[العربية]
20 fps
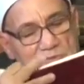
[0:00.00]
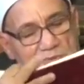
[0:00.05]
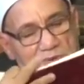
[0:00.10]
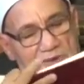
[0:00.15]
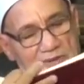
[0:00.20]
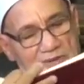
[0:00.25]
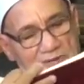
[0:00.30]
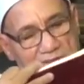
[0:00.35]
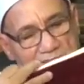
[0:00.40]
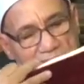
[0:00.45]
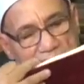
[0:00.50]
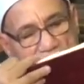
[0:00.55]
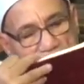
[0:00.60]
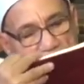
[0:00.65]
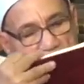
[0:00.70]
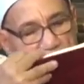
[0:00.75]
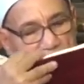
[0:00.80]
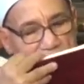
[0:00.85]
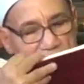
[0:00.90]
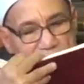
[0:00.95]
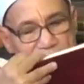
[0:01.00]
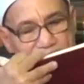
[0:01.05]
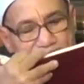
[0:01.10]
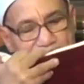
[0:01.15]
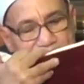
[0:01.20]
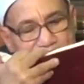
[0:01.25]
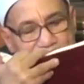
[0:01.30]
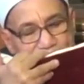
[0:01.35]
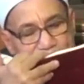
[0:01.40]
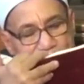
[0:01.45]
سبحان الله
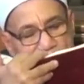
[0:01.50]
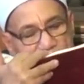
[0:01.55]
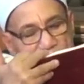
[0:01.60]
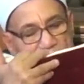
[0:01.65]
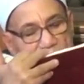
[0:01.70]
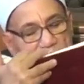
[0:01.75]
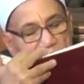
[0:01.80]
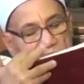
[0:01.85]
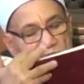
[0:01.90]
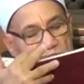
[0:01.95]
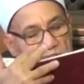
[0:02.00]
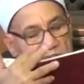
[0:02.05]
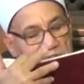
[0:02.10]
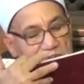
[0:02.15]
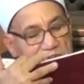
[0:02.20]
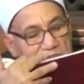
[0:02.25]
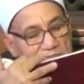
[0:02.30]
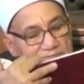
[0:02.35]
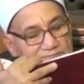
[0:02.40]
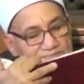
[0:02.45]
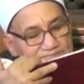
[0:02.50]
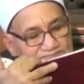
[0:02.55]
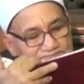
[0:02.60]
فين